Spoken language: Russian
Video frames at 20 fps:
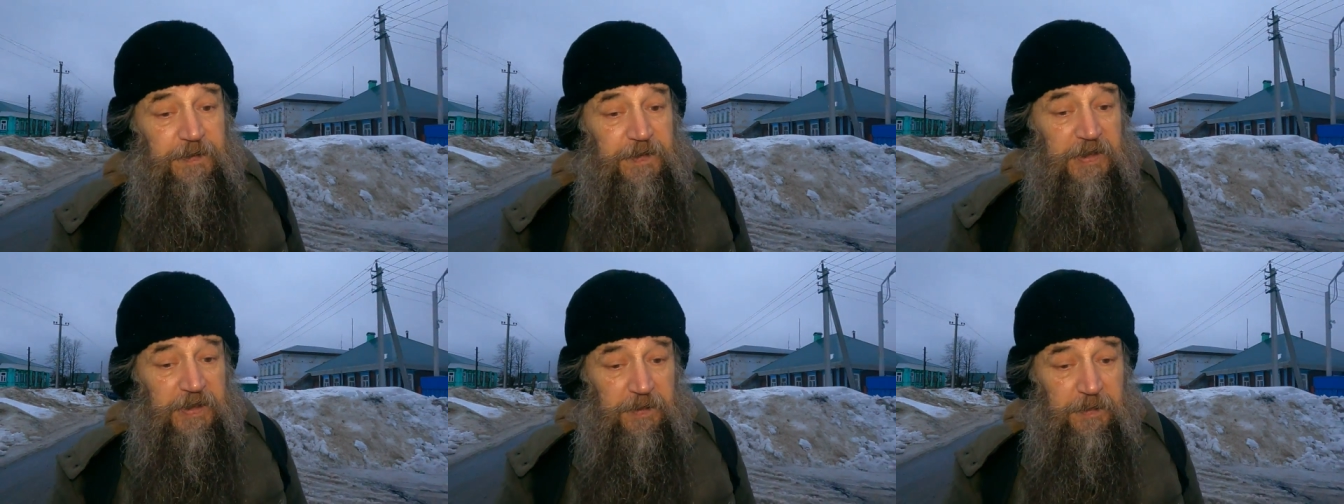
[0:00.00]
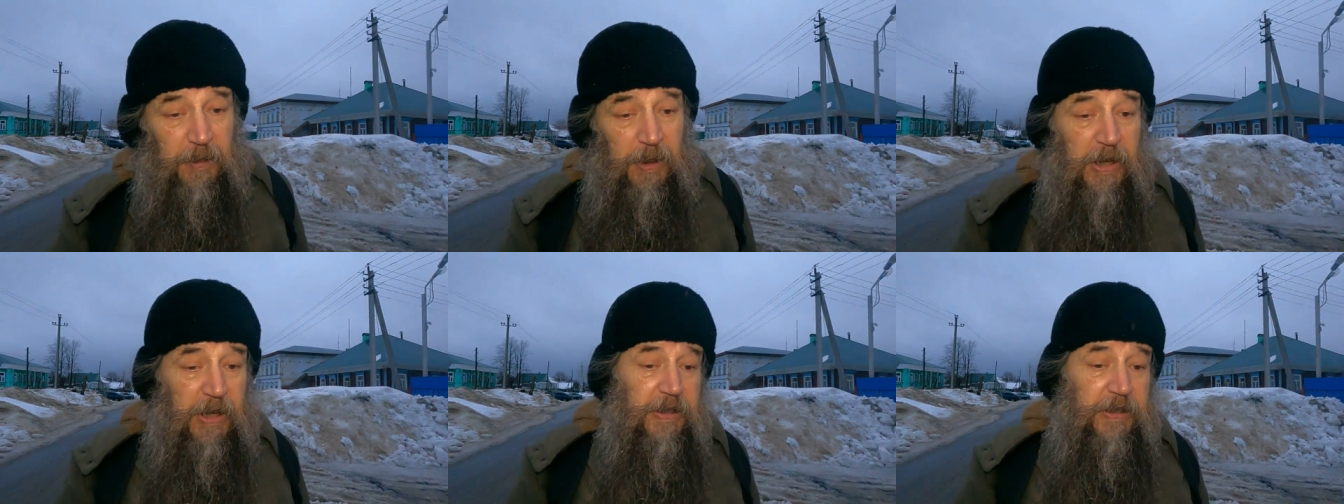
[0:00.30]
в
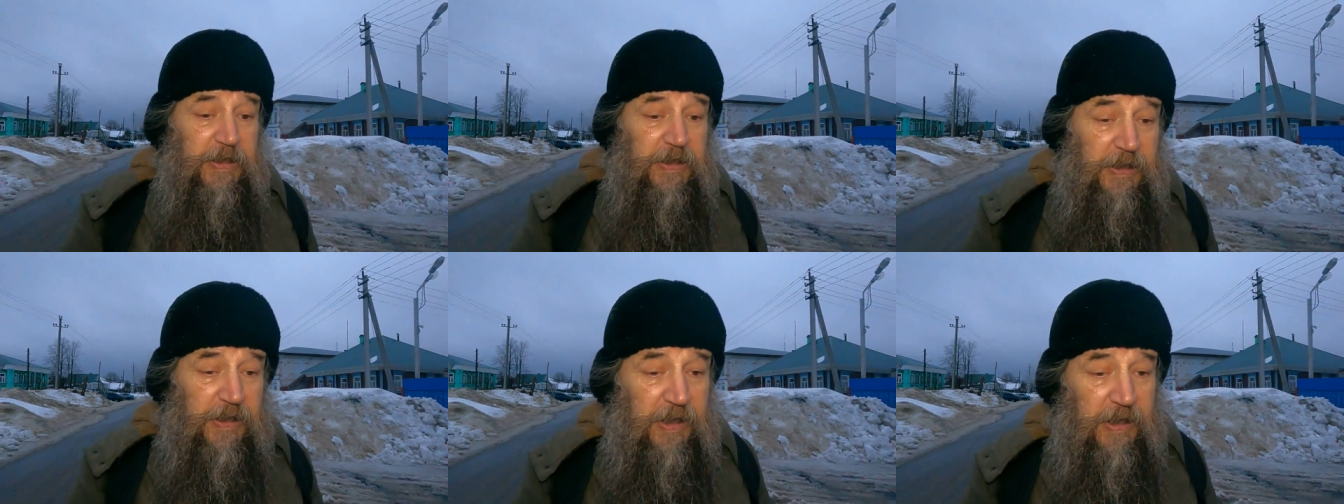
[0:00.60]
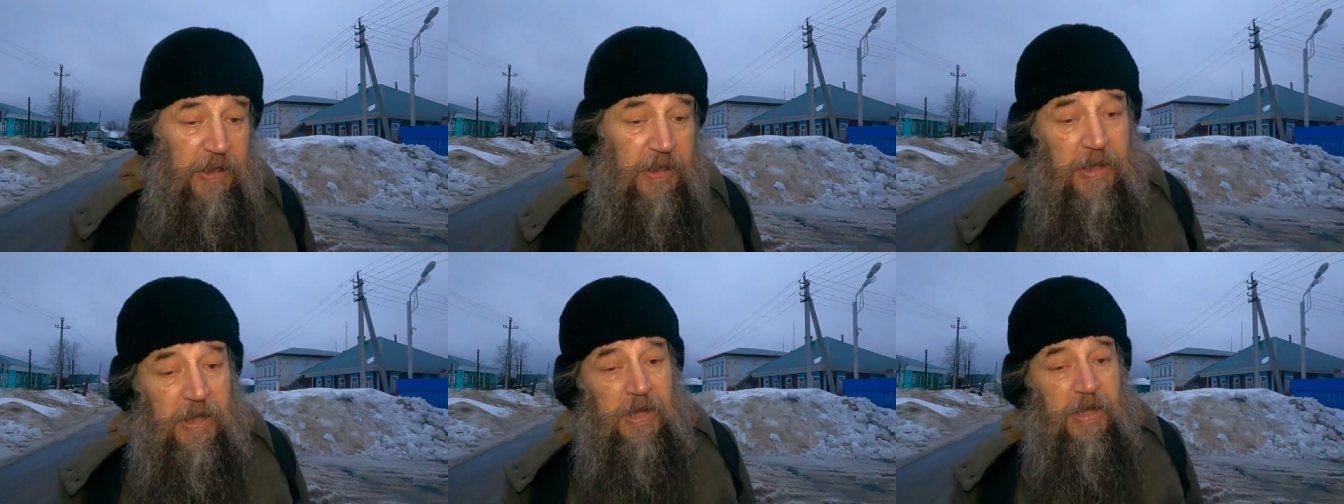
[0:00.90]
Германии,
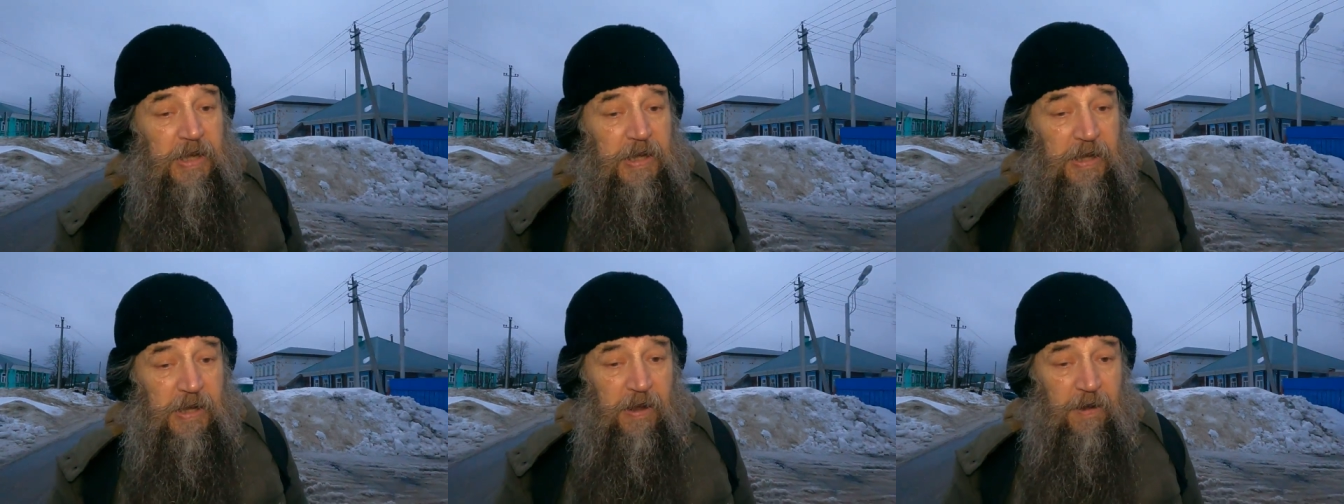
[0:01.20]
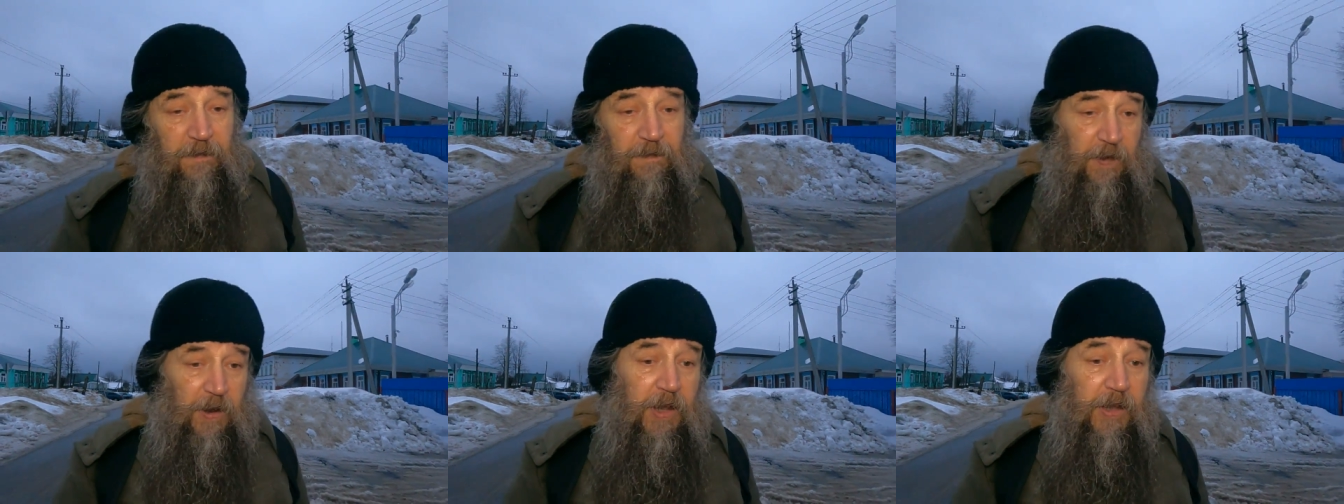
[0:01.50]

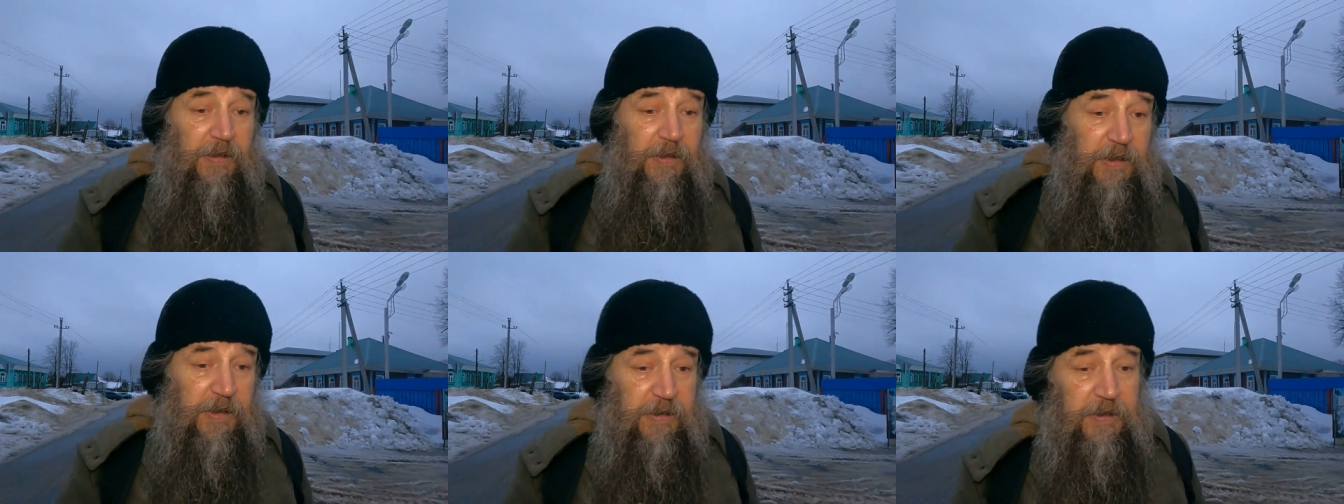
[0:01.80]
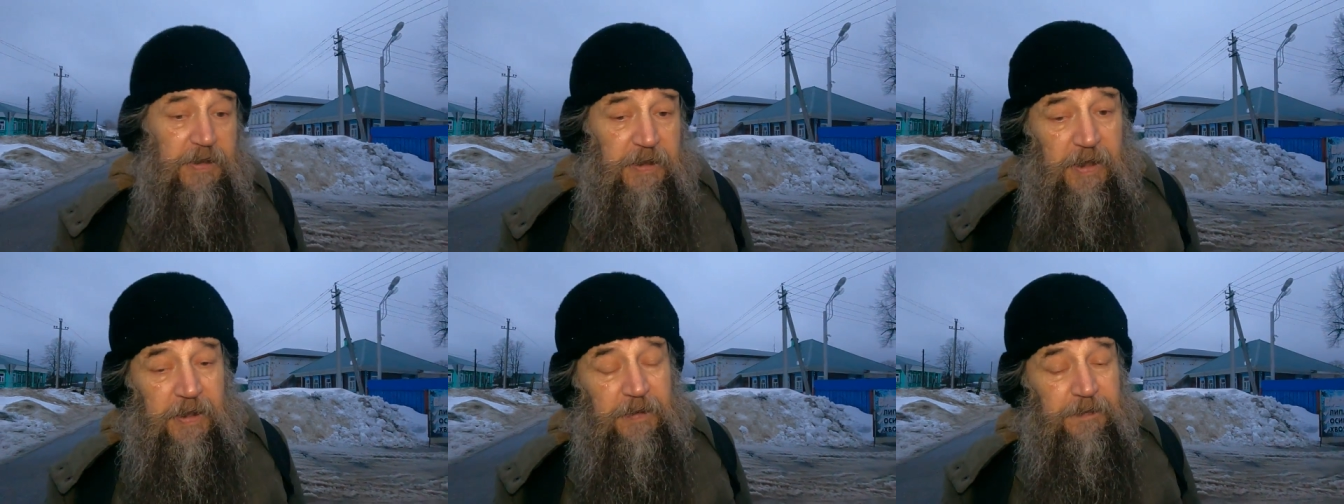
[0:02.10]
в
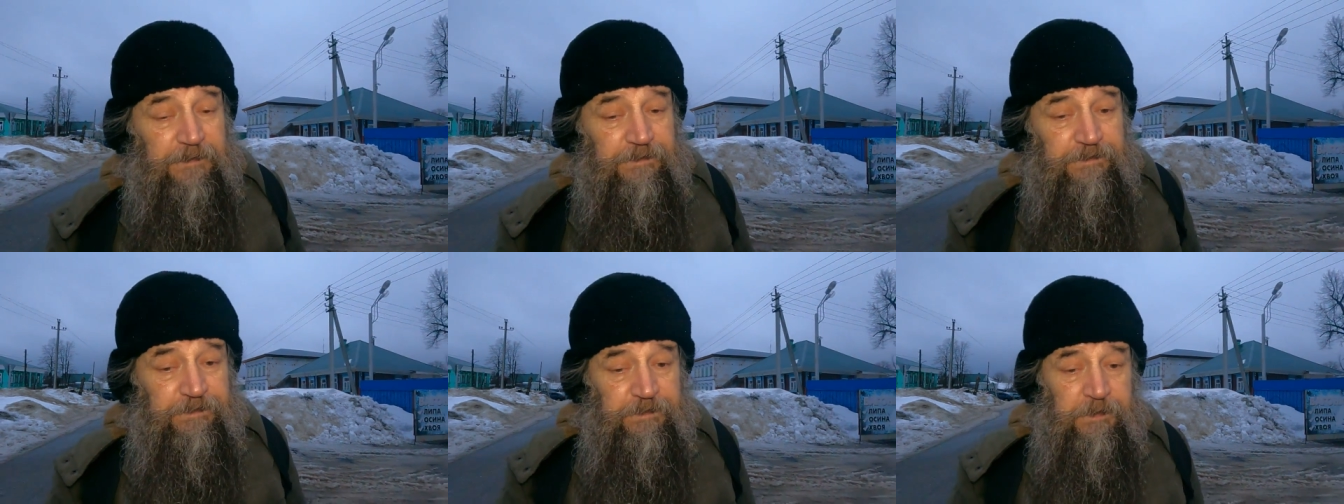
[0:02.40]
Англии –